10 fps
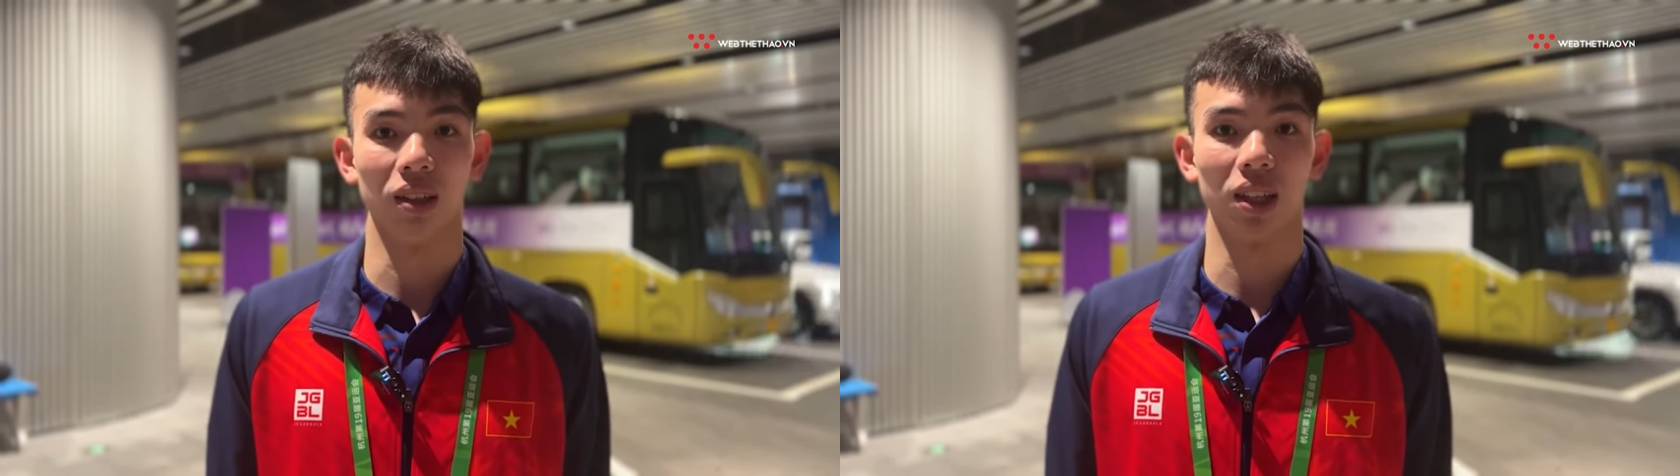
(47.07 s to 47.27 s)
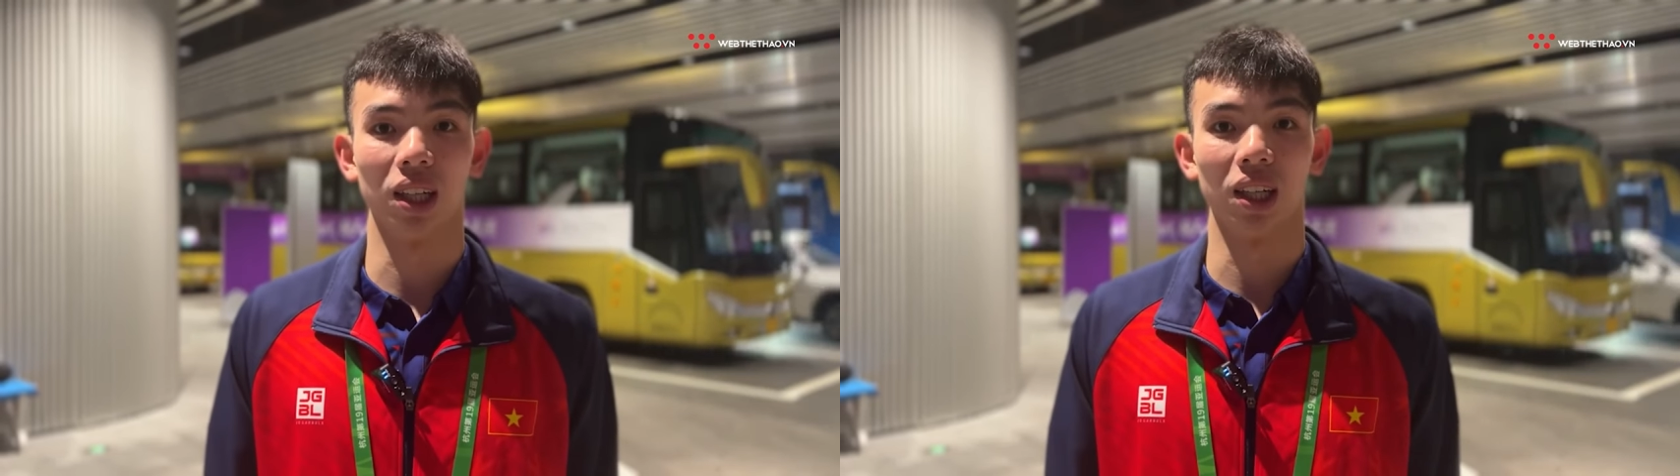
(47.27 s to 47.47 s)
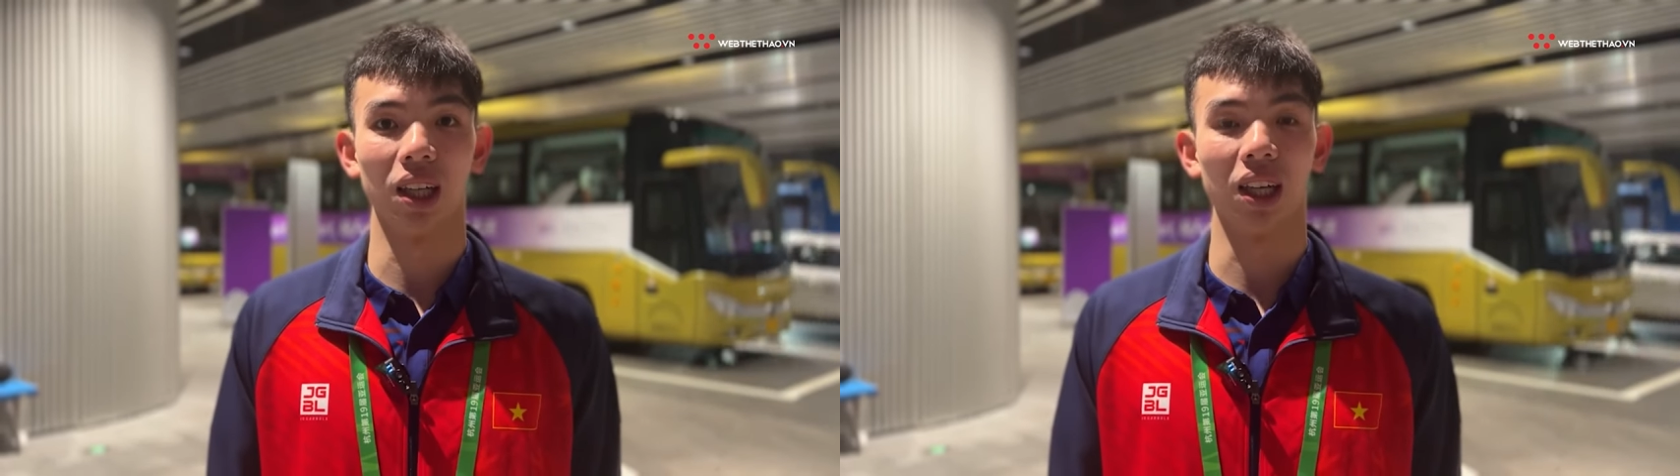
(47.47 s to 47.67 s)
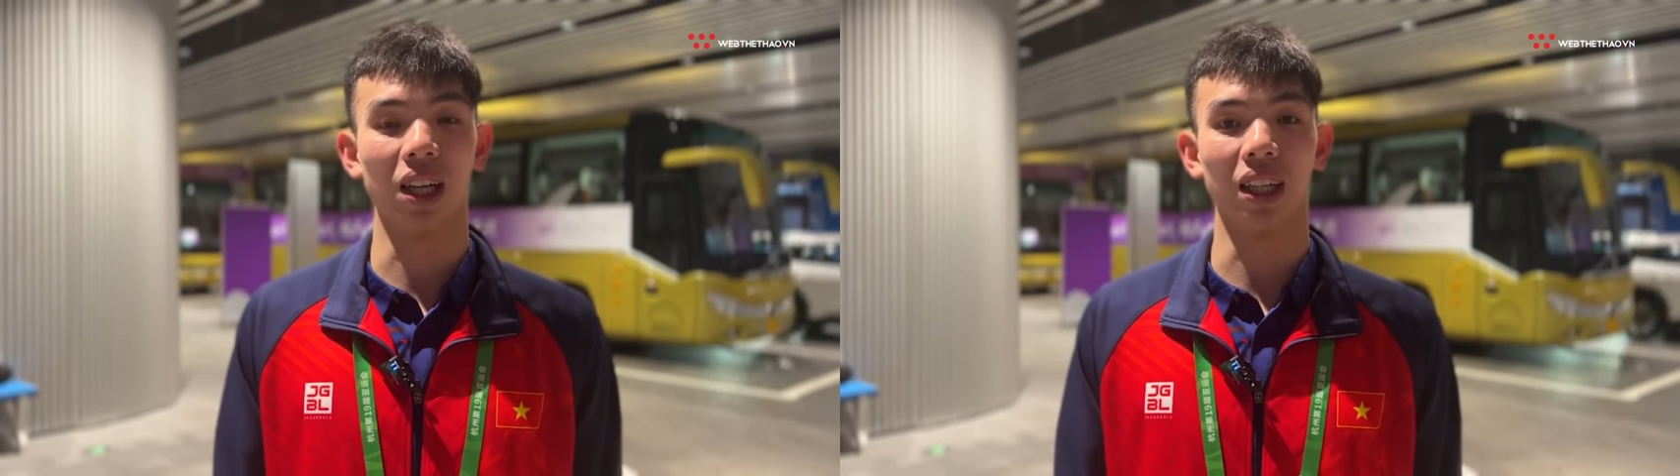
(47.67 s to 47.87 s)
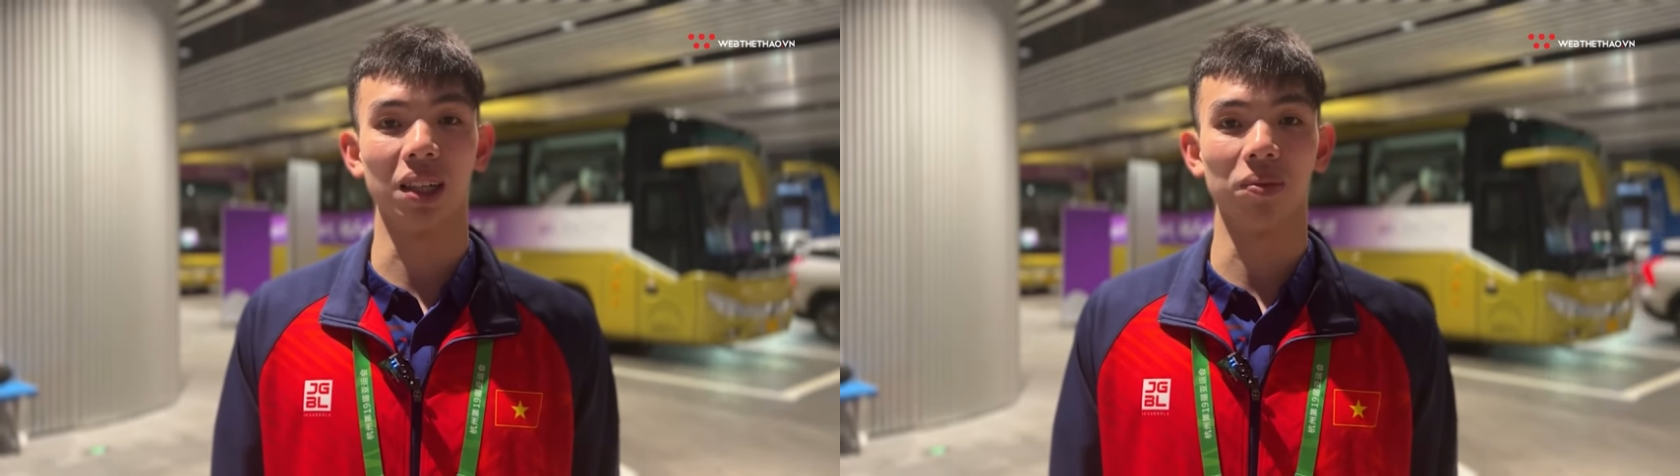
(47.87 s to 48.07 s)
À, lần
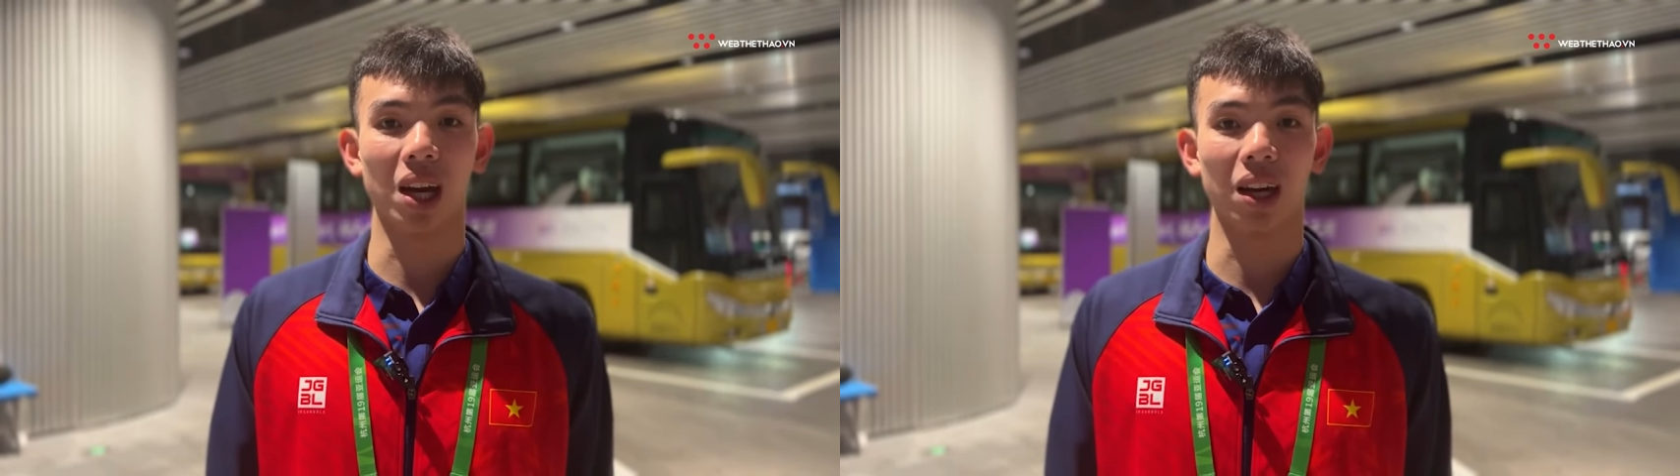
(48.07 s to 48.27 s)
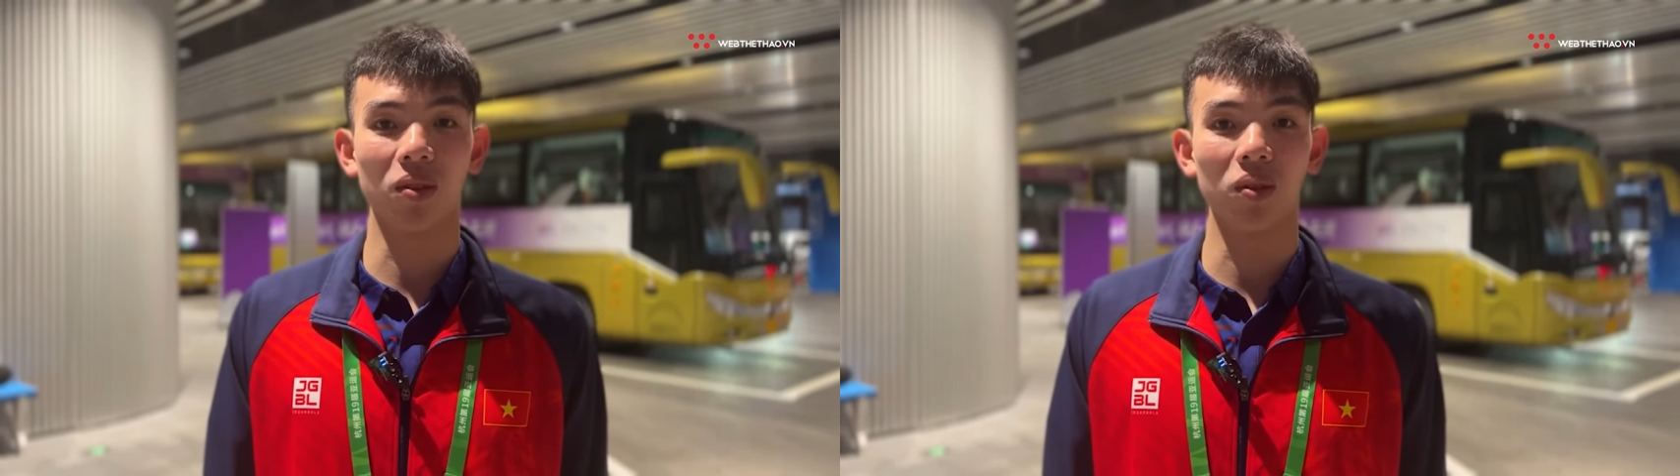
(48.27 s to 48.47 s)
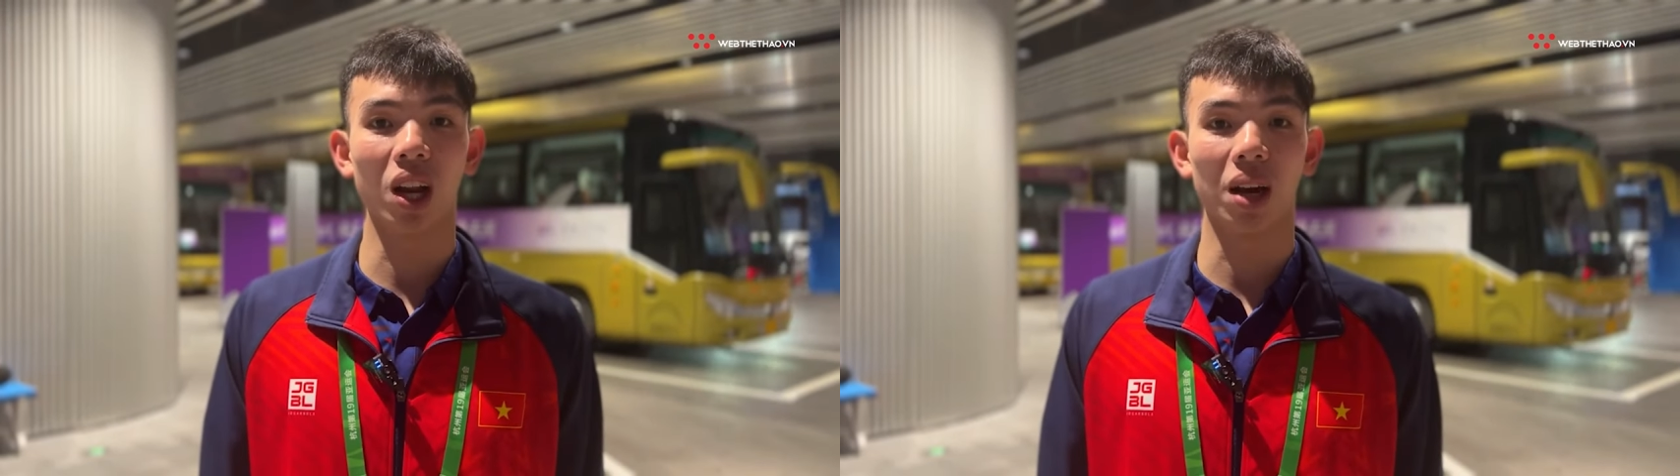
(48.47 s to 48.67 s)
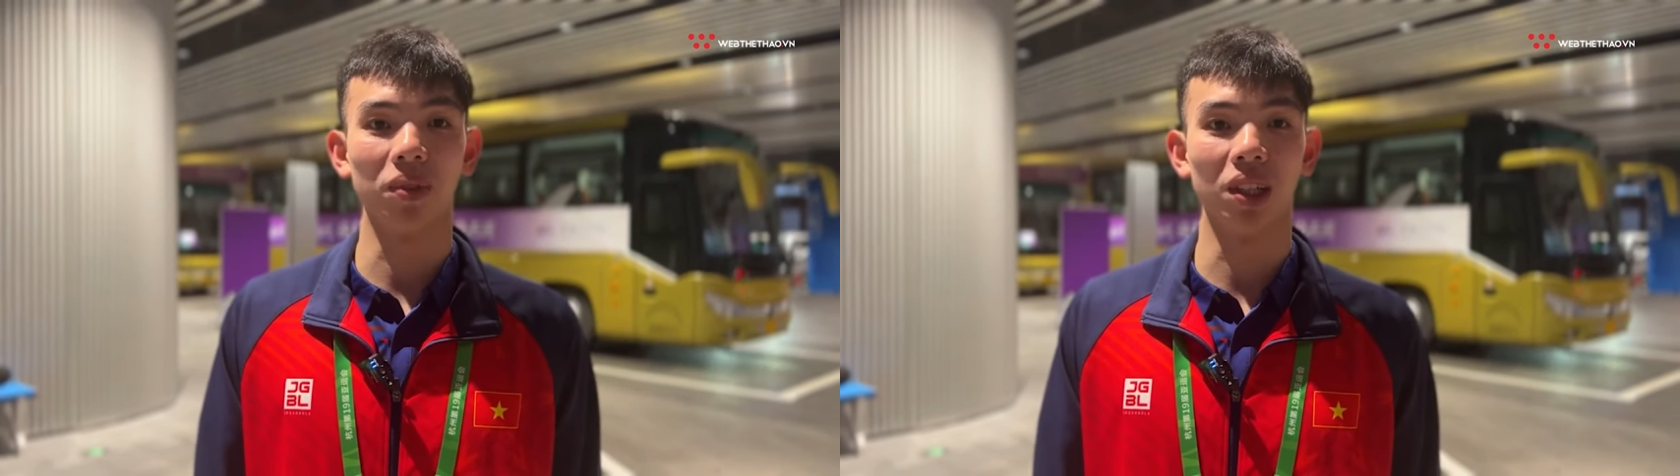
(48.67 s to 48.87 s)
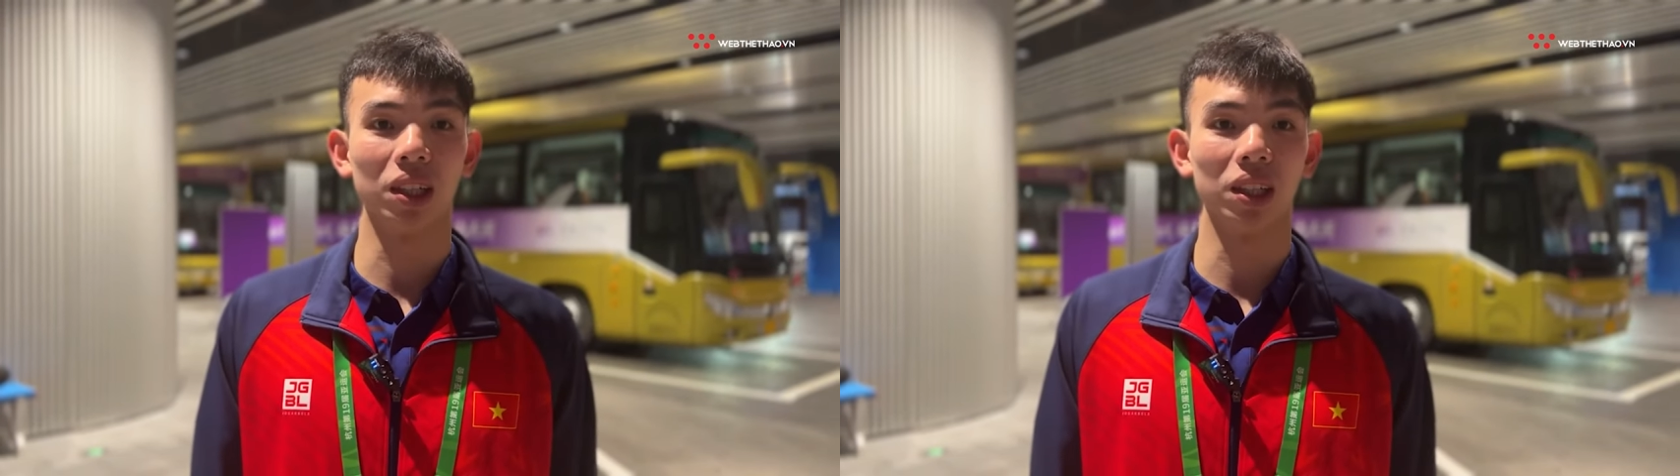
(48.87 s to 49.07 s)
này thì em đã không có làm được